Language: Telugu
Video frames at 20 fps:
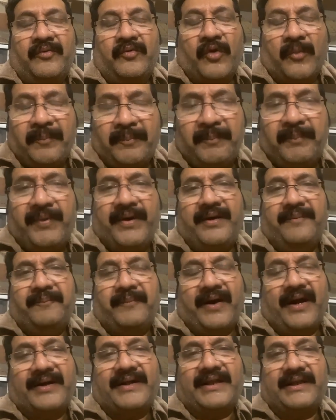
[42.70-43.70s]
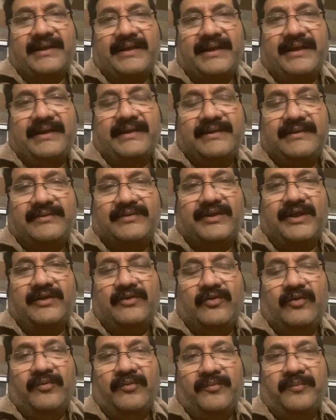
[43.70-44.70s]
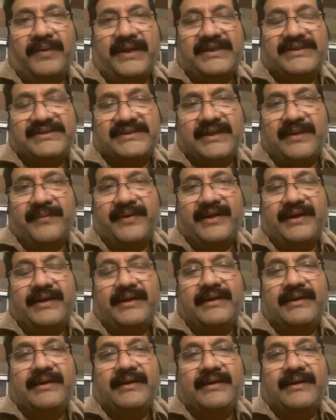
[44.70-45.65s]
గొప్ప పాటల్ని తెలుగు పరిశ్రమకి